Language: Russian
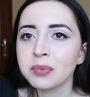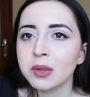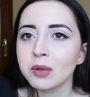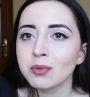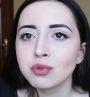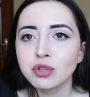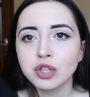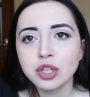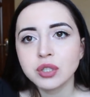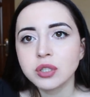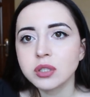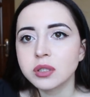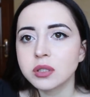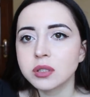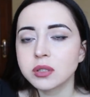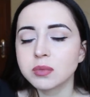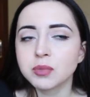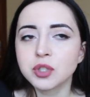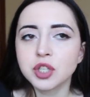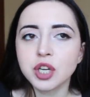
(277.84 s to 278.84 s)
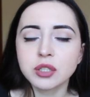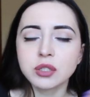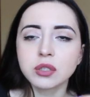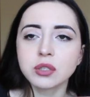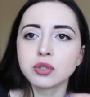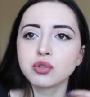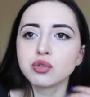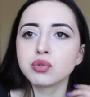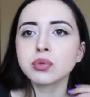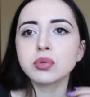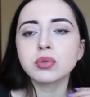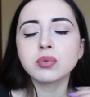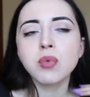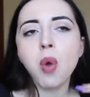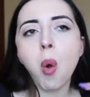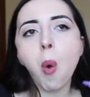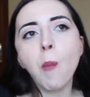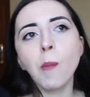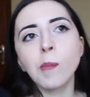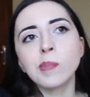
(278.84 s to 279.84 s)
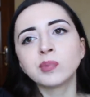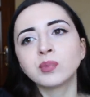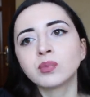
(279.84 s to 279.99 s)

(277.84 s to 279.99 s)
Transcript: Ну, сейчас я себя замечательно чувствую.